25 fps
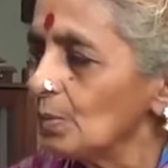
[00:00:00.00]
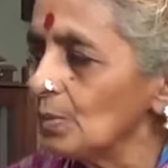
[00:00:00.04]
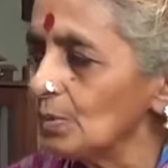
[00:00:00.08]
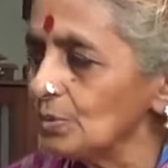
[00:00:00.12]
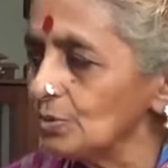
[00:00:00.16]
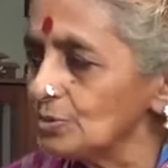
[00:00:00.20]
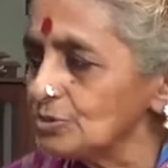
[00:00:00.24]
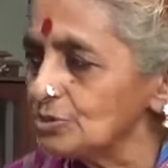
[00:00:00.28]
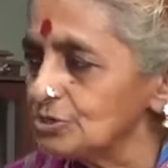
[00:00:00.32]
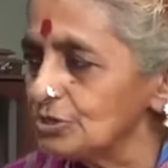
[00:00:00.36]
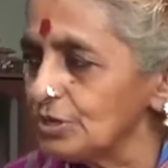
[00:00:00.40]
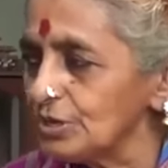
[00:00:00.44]

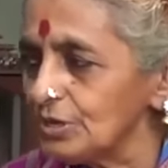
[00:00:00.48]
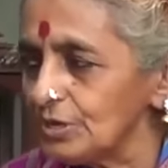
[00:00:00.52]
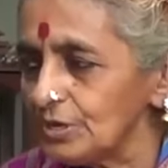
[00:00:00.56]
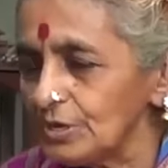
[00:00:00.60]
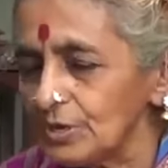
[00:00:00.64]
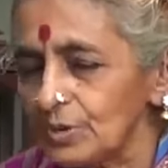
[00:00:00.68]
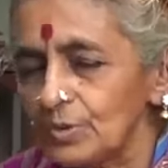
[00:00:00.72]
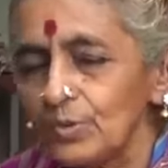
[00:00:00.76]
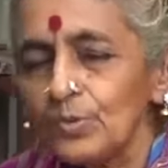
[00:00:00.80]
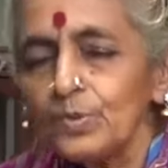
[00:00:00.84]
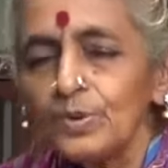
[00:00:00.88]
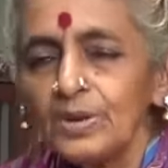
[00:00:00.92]
ஒரு
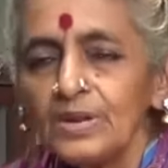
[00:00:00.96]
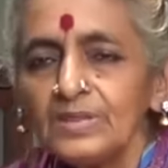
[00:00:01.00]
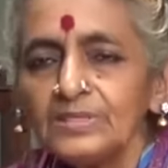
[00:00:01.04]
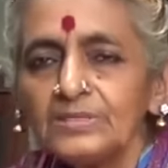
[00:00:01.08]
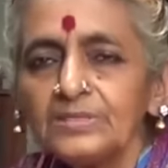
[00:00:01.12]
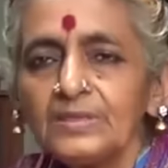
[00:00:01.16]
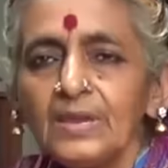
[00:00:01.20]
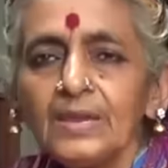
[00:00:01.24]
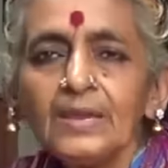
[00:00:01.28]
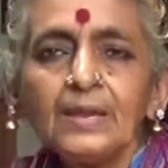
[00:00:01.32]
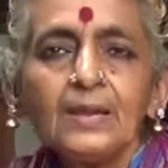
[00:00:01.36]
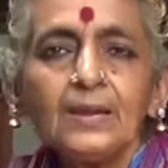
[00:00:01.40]
சிறு
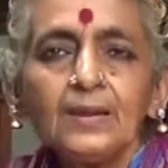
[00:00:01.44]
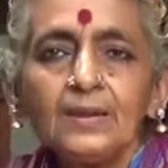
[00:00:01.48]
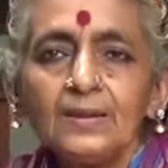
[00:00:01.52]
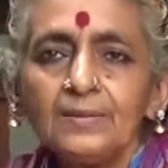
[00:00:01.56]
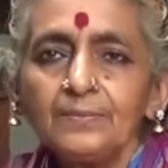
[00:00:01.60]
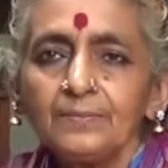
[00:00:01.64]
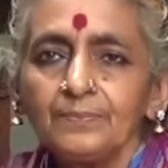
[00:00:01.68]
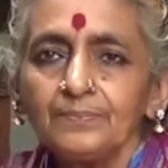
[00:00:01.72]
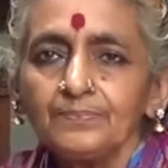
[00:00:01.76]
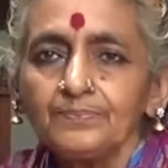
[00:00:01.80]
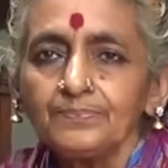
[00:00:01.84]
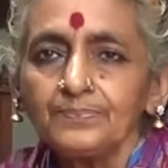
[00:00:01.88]

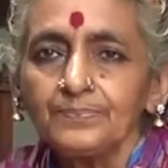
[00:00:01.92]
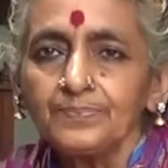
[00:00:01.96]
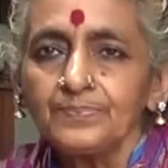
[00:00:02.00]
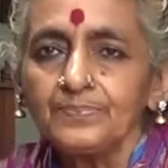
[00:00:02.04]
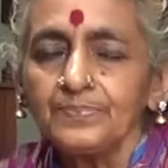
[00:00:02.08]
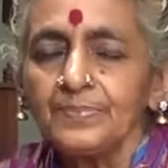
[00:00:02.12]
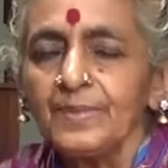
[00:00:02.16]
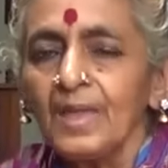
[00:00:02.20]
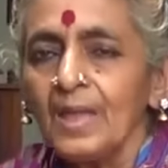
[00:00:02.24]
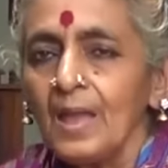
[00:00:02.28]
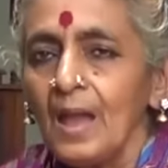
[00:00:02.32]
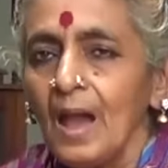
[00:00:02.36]
குழந்தைகளும்
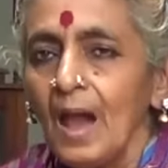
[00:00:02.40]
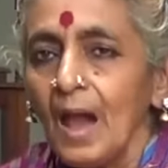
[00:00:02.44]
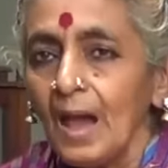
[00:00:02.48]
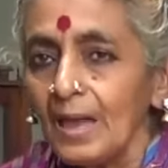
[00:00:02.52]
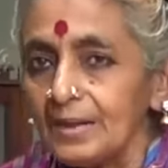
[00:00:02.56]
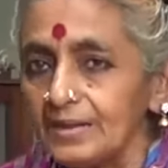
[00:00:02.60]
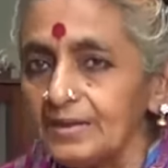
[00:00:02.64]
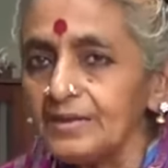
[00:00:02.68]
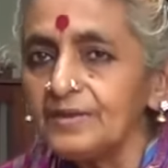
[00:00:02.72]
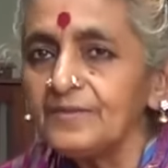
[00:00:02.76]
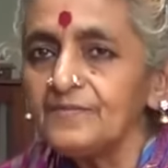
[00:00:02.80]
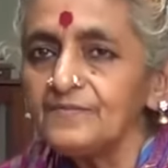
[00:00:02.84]

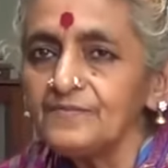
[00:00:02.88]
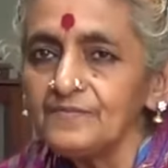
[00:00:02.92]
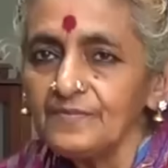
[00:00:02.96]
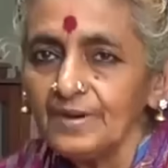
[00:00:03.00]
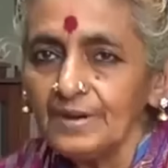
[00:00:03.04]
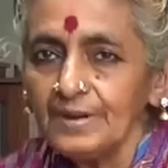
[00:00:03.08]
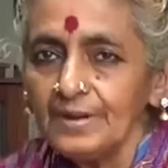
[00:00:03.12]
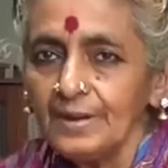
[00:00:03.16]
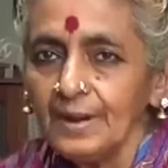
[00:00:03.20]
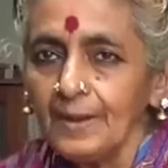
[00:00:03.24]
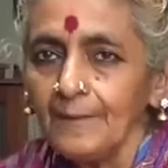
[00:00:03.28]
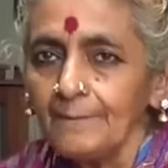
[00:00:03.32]
அறியும்
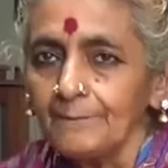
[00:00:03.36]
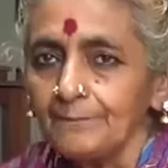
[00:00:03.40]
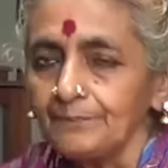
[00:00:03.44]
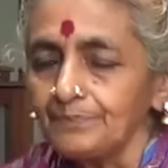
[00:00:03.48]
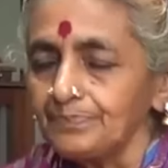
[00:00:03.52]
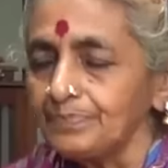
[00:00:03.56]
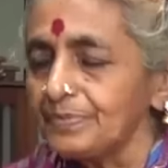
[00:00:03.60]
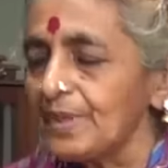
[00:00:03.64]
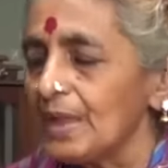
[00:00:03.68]
வண்ணம்